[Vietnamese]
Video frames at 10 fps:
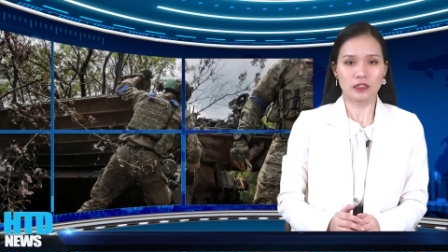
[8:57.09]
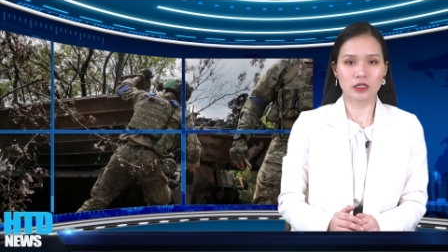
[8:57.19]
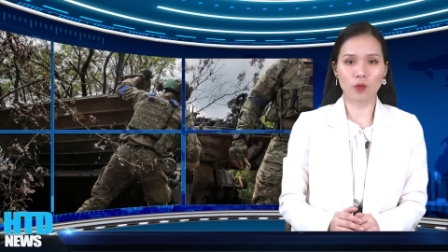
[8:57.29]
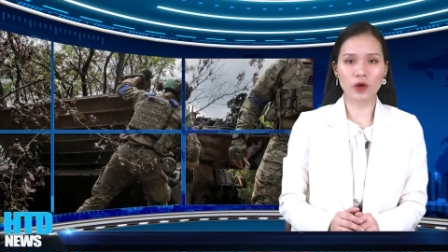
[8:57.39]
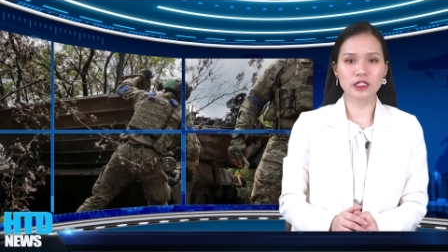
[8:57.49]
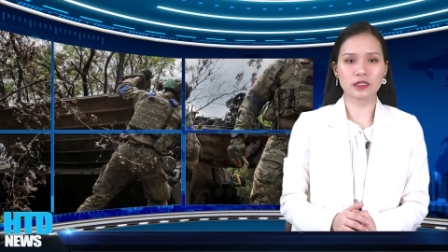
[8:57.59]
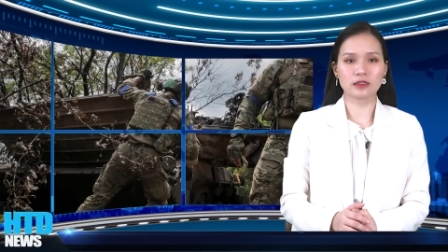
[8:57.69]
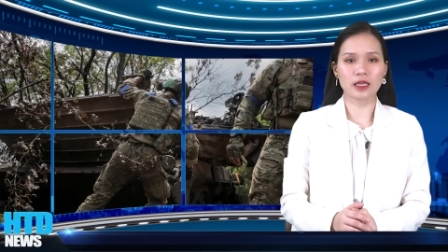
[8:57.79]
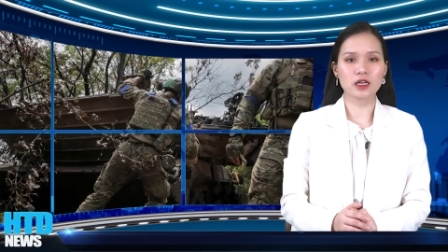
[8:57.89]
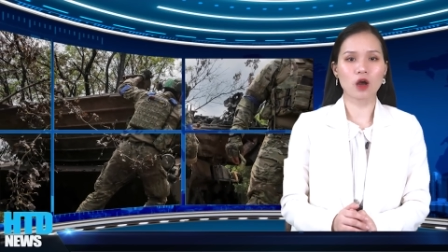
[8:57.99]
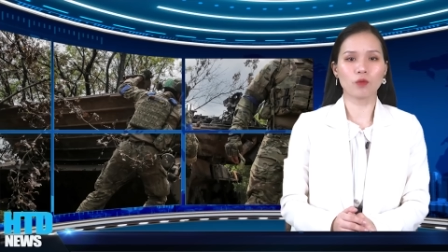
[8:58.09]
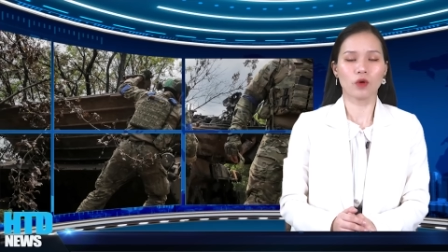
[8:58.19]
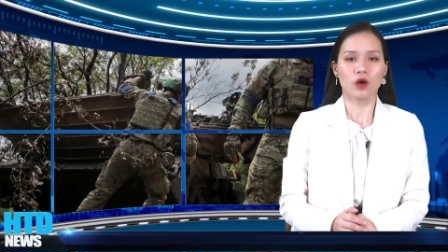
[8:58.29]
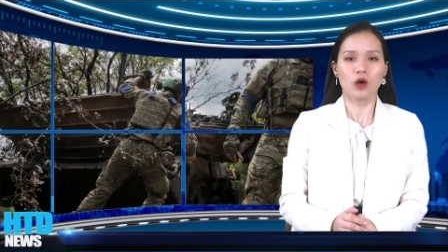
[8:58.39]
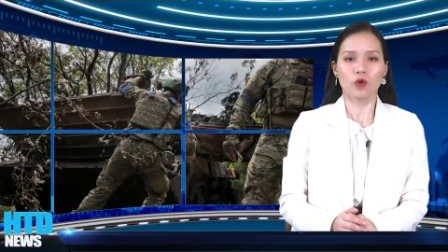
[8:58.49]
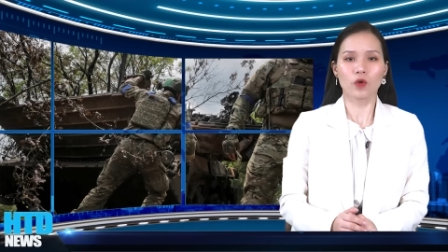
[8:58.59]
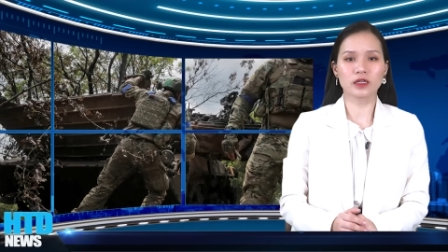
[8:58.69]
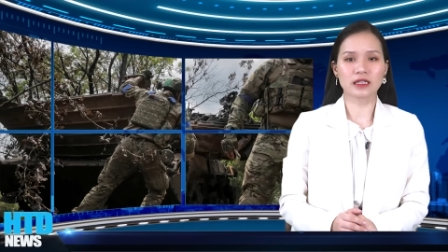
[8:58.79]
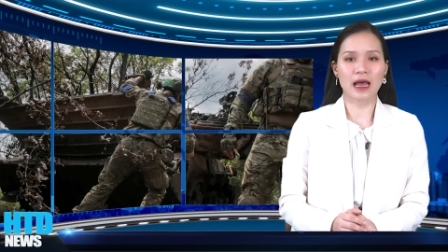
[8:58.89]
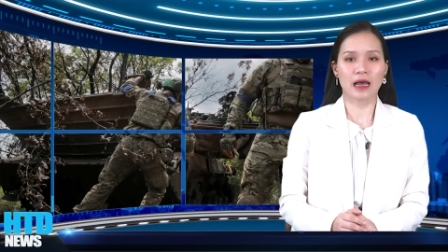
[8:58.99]
Trong quá trình tiến công,
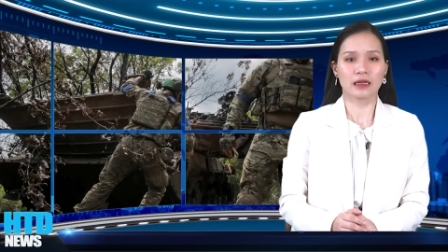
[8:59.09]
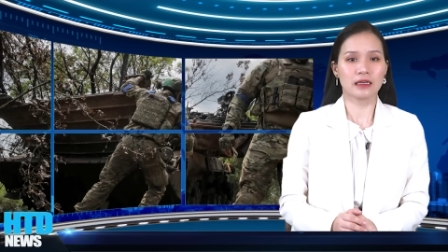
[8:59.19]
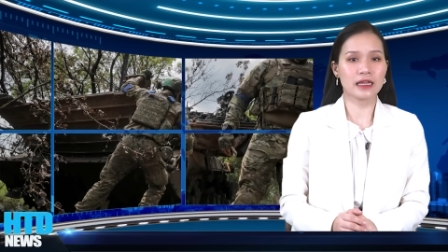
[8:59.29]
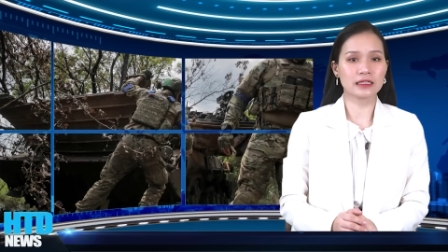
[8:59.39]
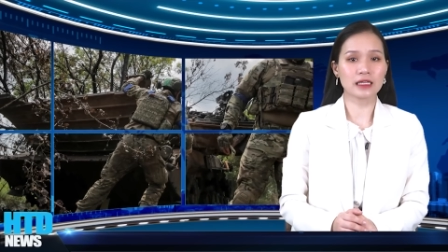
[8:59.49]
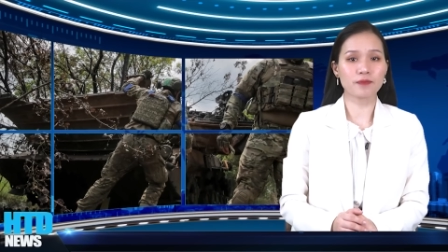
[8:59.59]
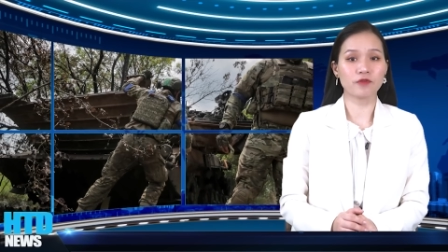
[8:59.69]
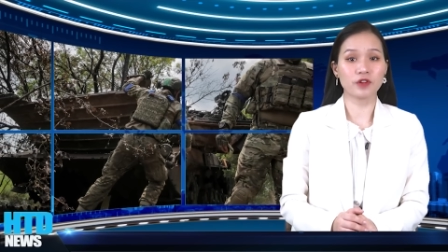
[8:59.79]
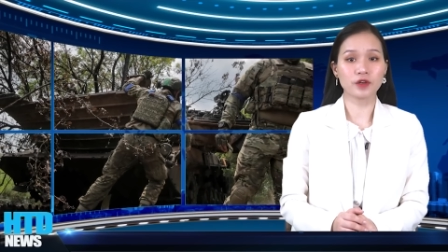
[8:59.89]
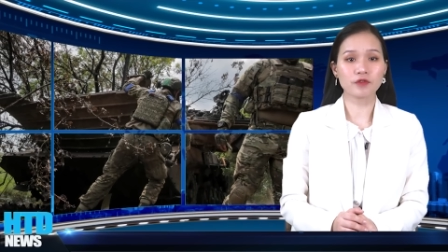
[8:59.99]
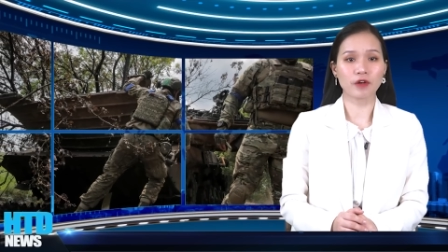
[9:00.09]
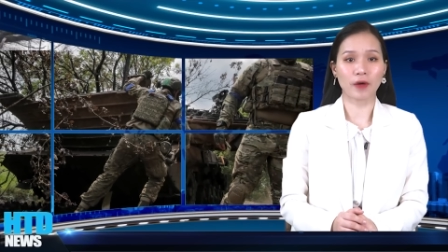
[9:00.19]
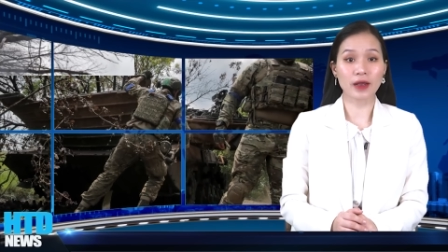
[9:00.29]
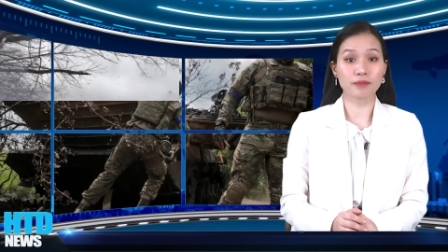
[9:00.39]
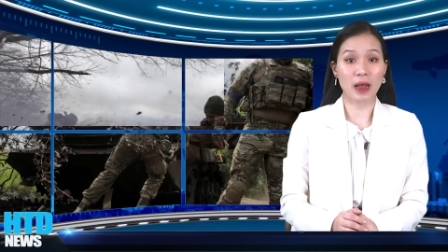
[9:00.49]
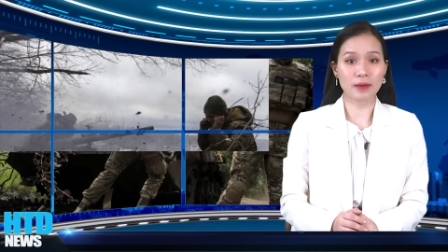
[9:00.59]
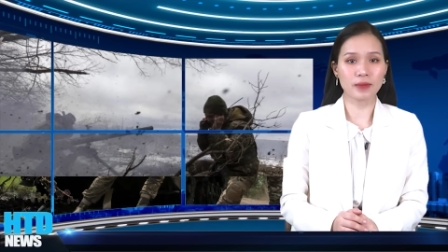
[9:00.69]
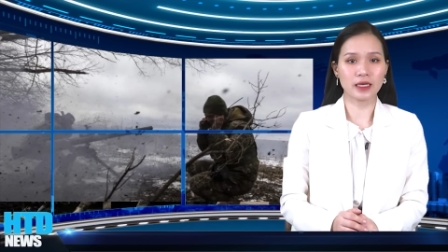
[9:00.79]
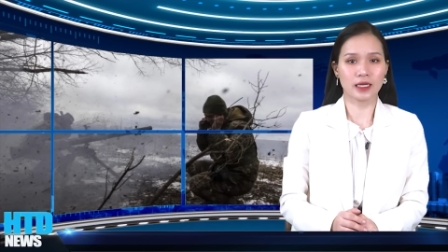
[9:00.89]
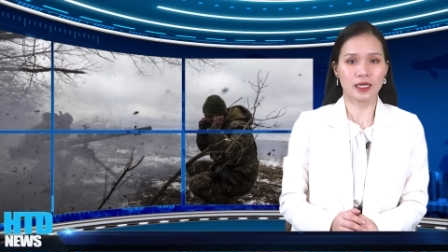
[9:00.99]
quân ta liên tiếp vướng vào các bãi
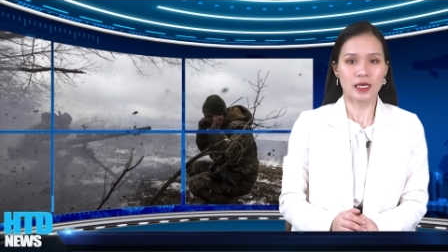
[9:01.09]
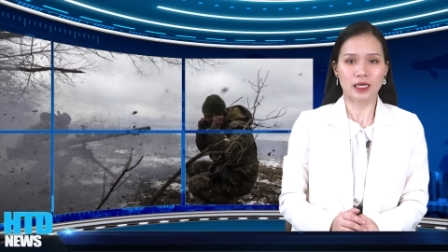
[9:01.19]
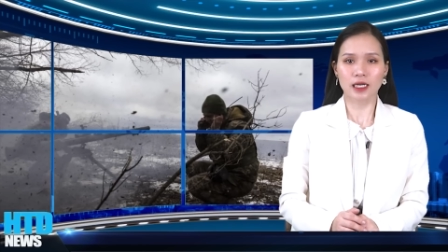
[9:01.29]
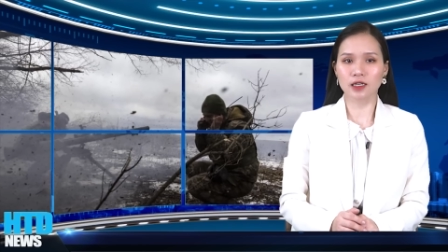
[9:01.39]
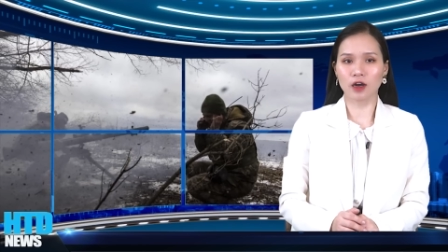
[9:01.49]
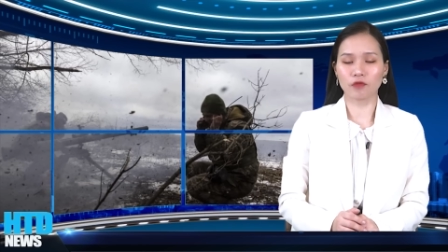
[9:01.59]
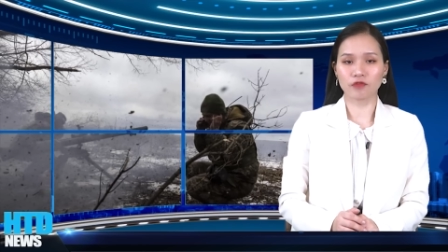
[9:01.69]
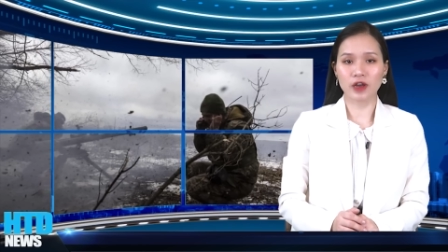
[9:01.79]
mình, kết hợp